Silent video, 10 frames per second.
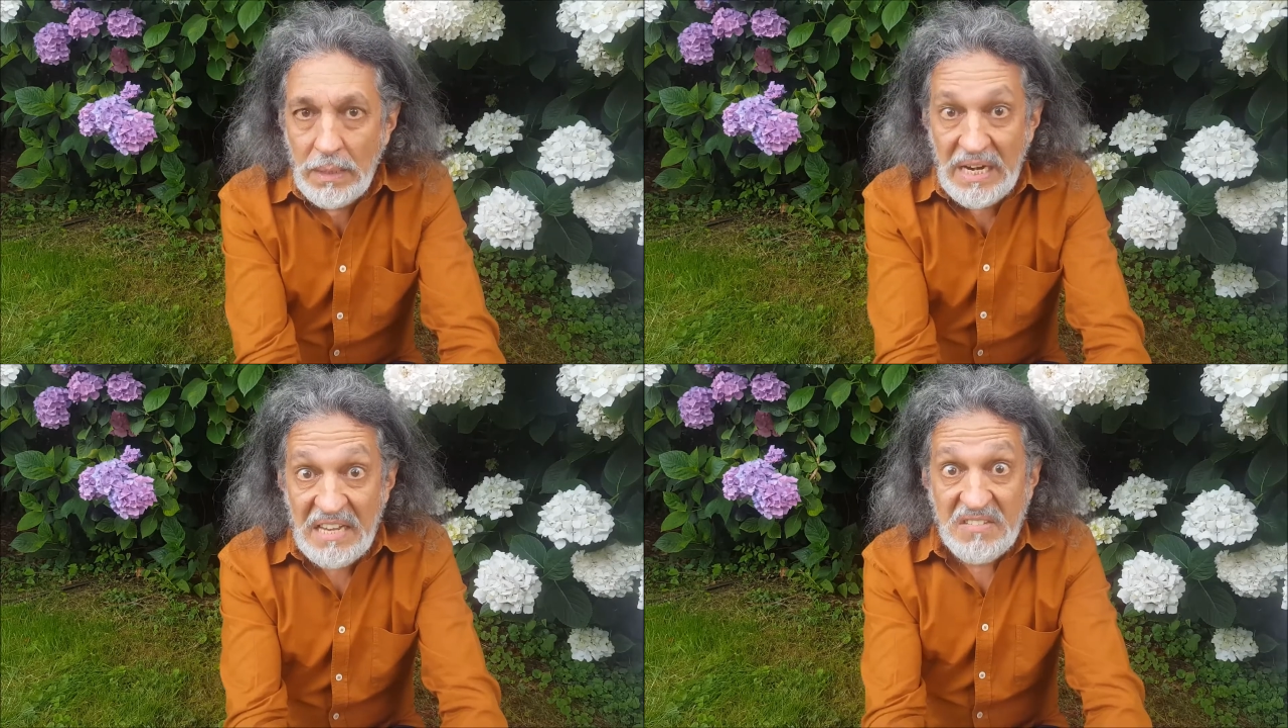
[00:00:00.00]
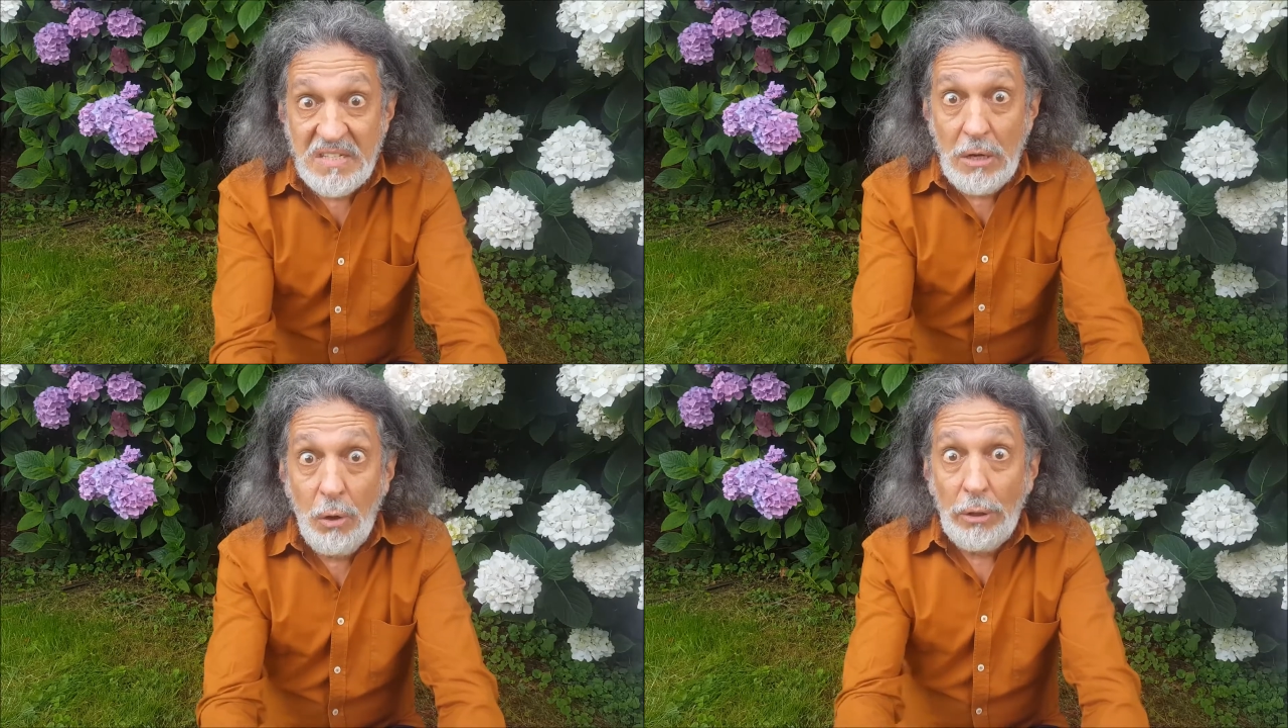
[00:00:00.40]
la
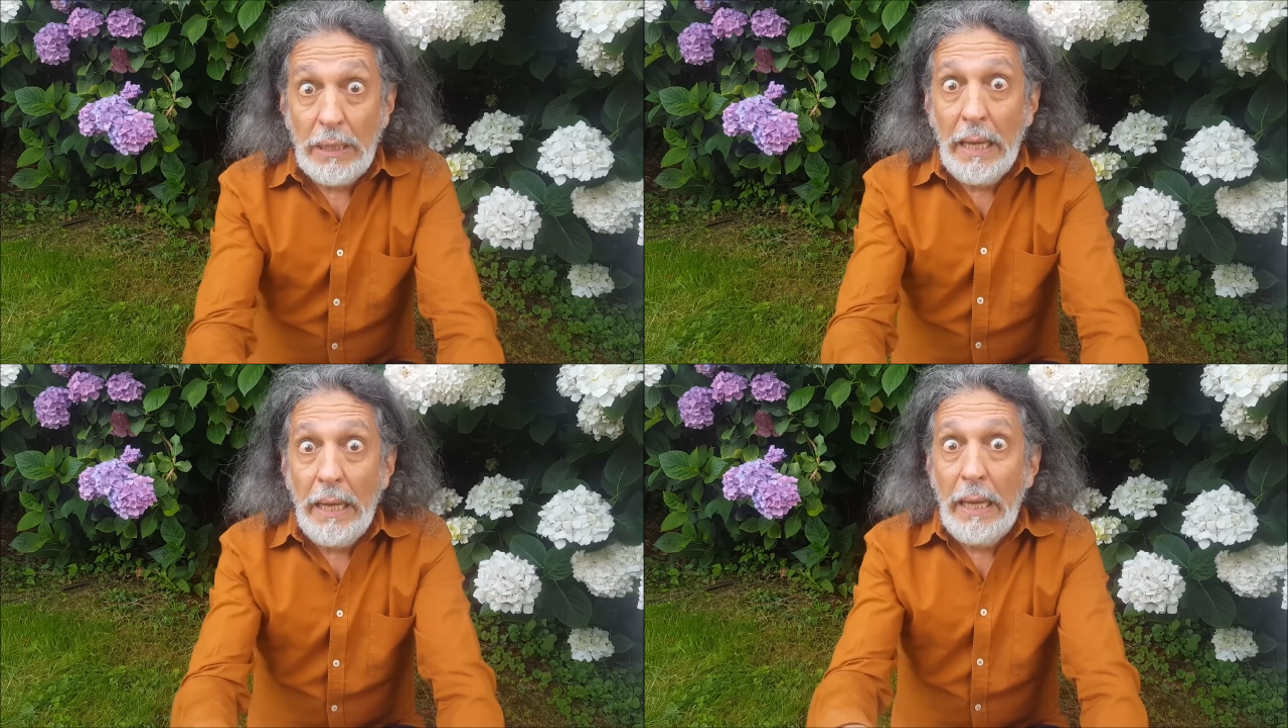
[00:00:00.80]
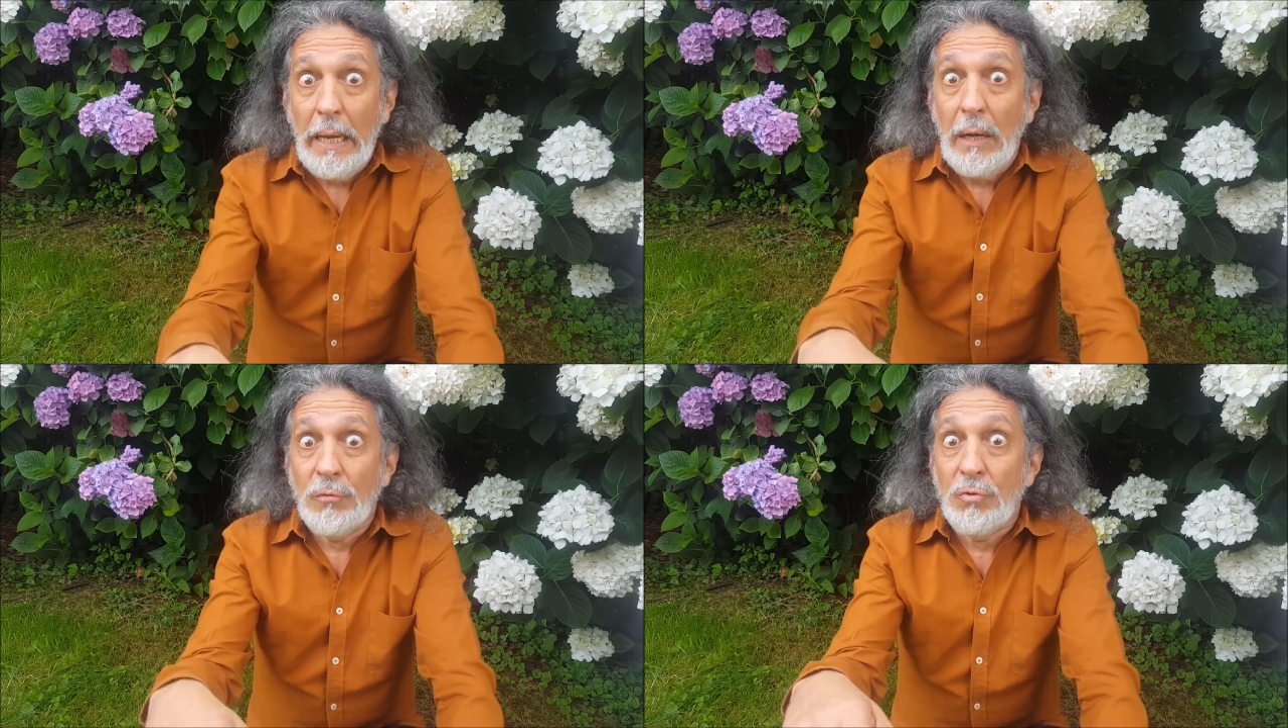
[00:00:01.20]

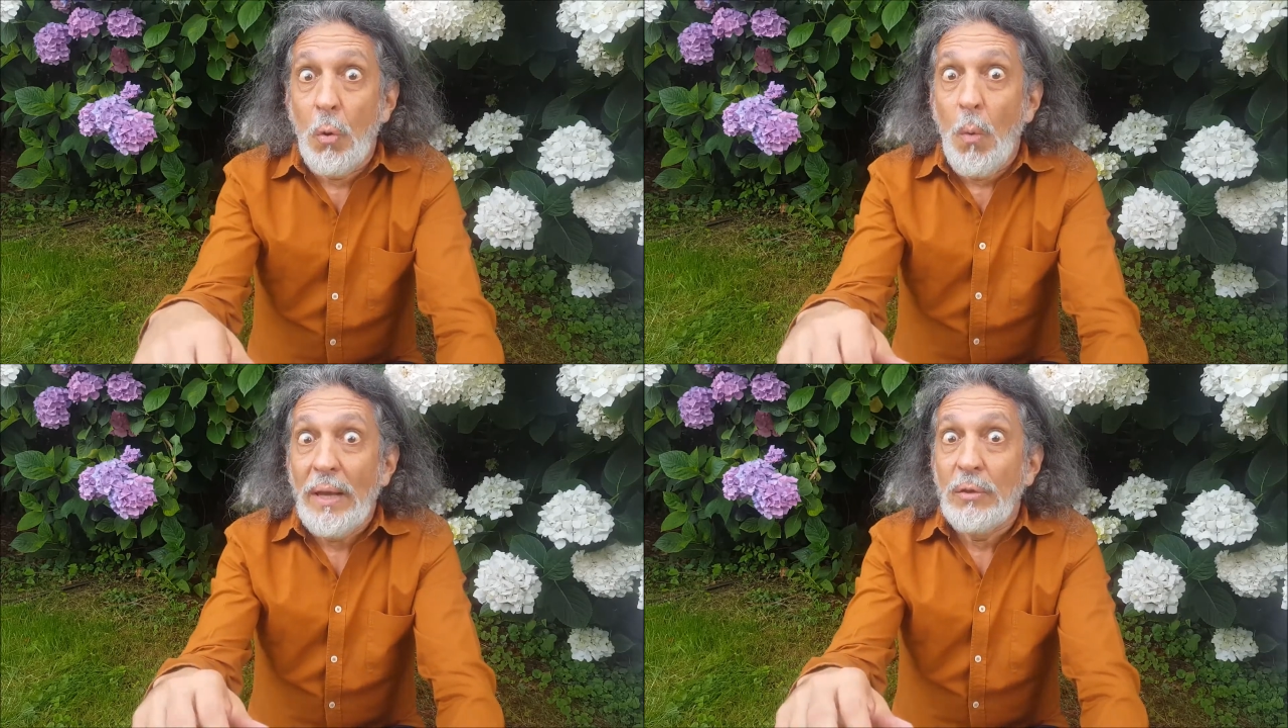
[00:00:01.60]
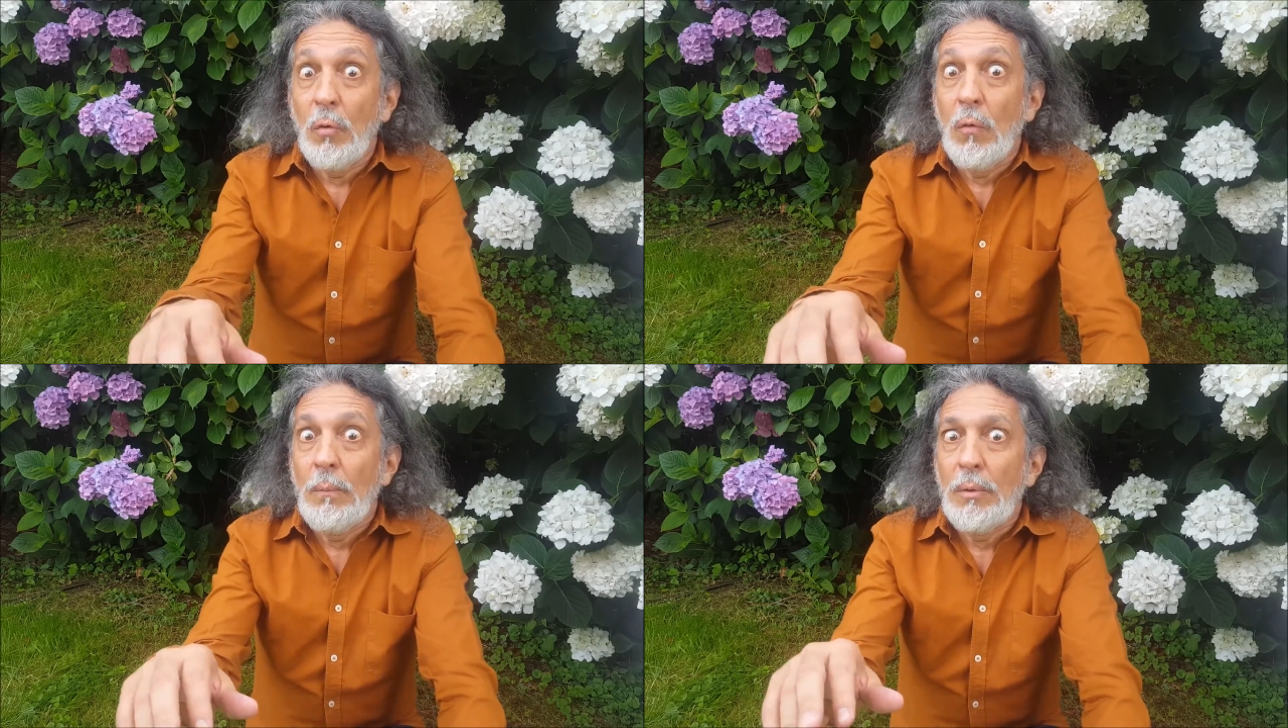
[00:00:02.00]
cellerière du
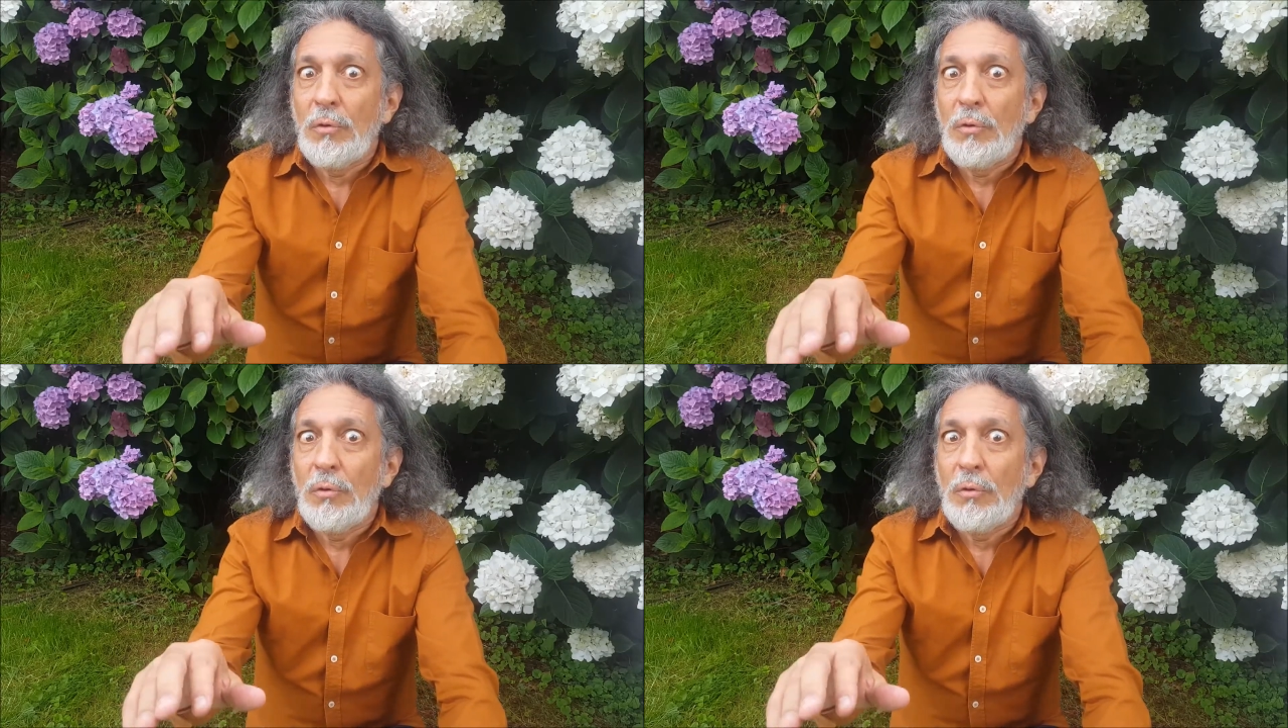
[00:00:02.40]
royaume